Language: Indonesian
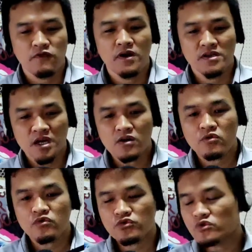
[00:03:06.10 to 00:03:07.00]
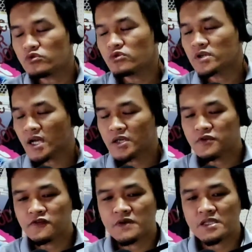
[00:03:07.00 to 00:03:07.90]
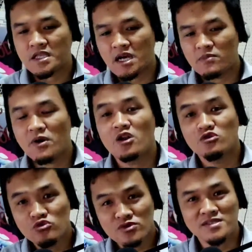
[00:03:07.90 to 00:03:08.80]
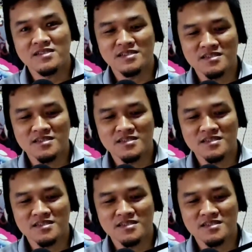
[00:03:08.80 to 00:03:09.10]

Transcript: Fayang dhuru kayfa ta'malun.